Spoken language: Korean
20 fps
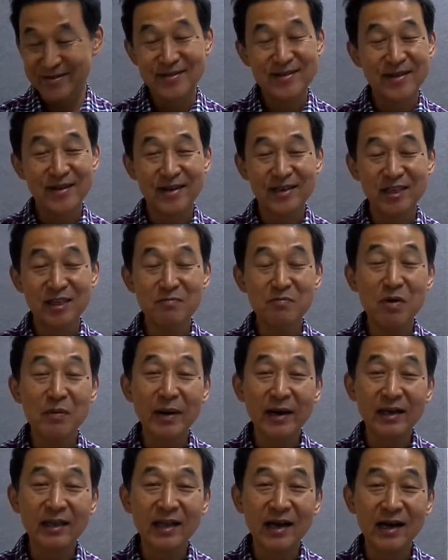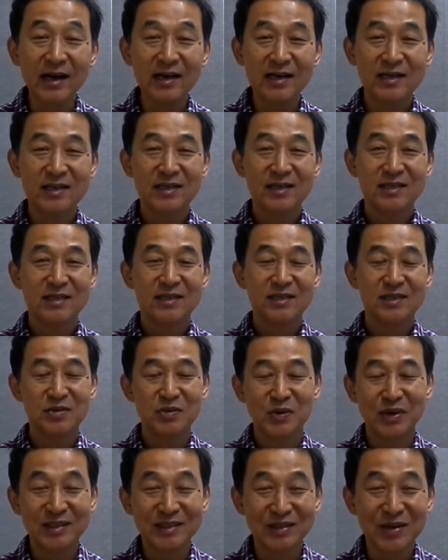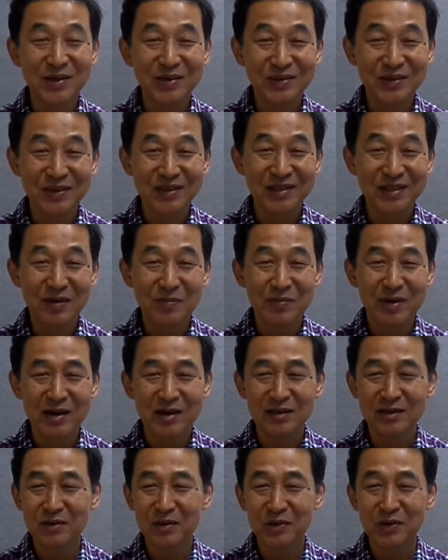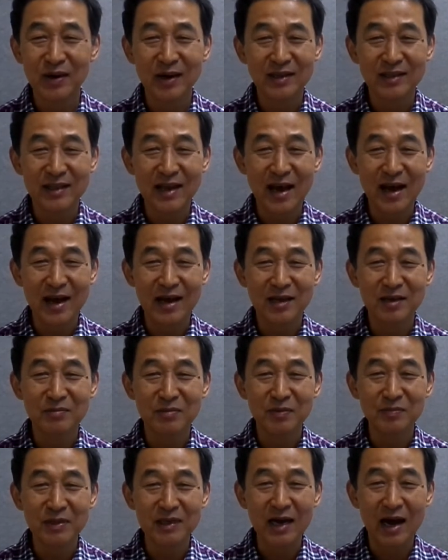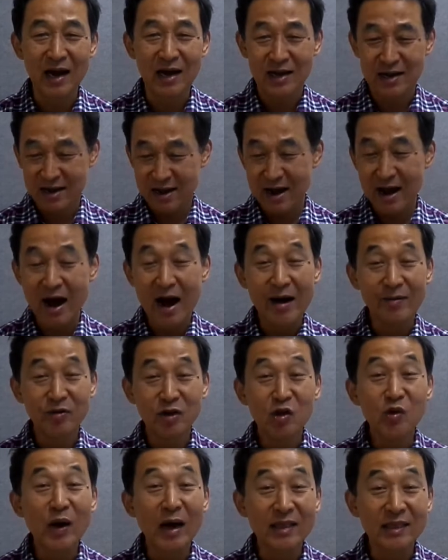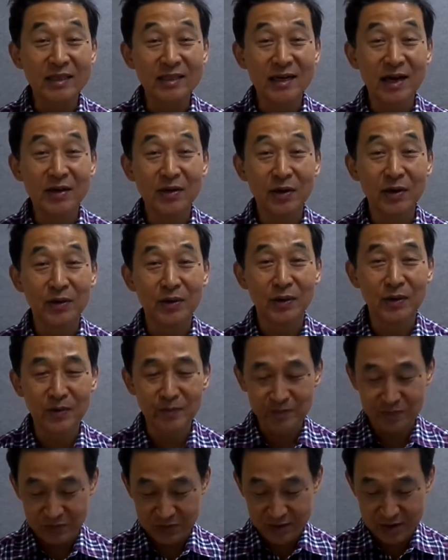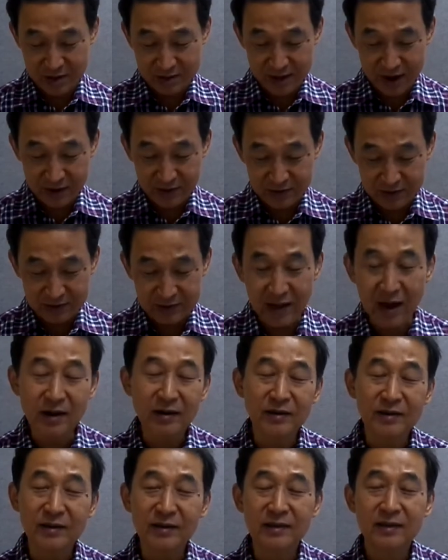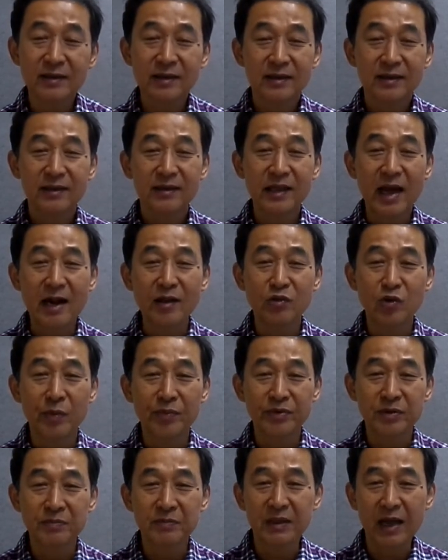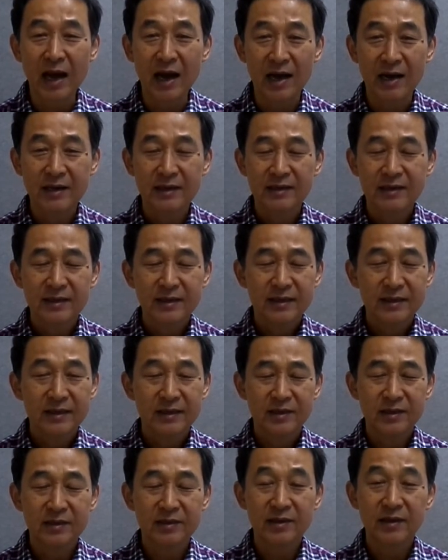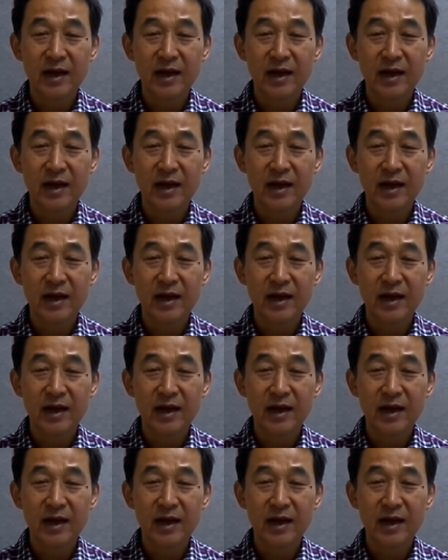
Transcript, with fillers: 예, 침범하려다 시조가 성덕 있단 말을 듣고 돌아갔다. 이거 뭡니까? 아무 일도 아니라는 거예요. 예, 당연히 사건은 달도 없습니다. 이건